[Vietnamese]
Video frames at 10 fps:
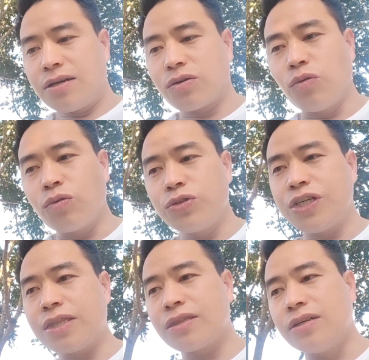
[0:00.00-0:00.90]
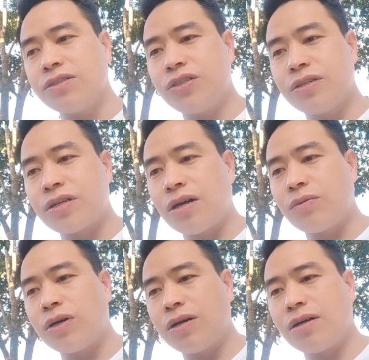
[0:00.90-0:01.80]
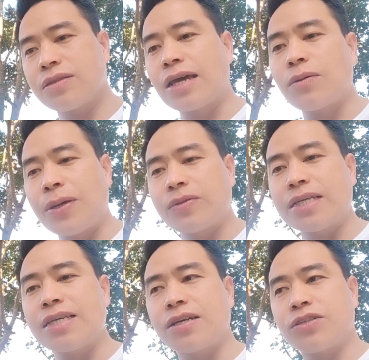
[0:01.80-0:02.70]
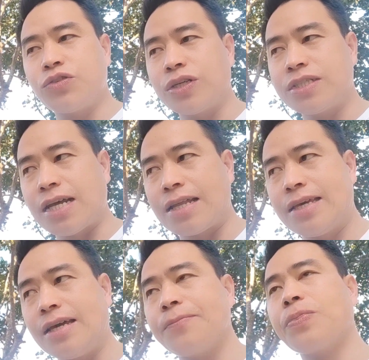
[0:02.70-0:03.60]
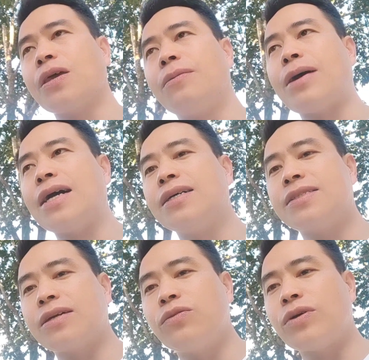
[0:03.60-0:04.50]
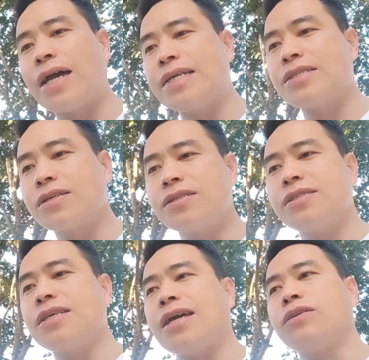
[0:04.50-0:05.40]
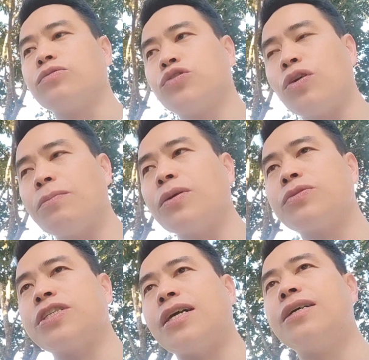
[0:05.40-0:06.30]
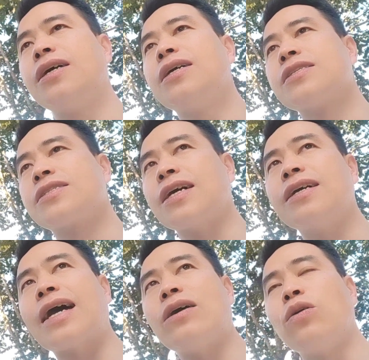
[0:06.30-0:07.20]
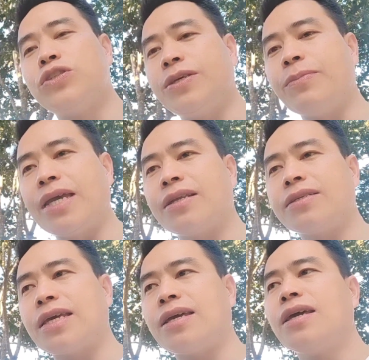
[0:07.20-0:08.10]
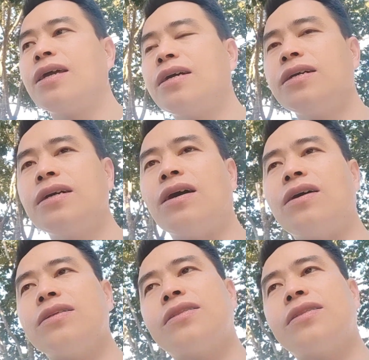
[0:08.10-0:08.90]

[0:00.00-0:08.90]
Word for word: cụ cụ sĩ từ trò tăng nó bé tế chờ nó chốt ra thế họ má hơi chị hay ít sao cứ xe cụ trốn lông trời sân à hồ chí minh nó chị ư o